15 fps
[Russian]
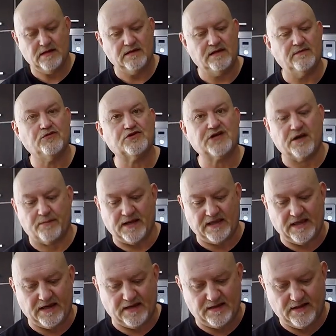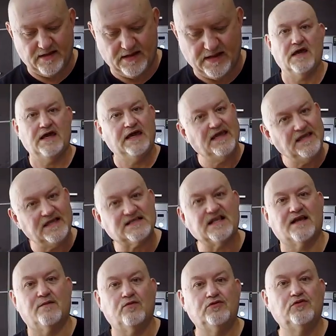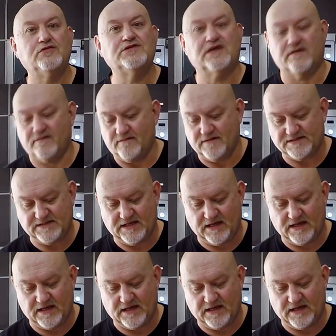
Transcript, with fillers: немножко бадьяна и несколько бутончиков гвоздики.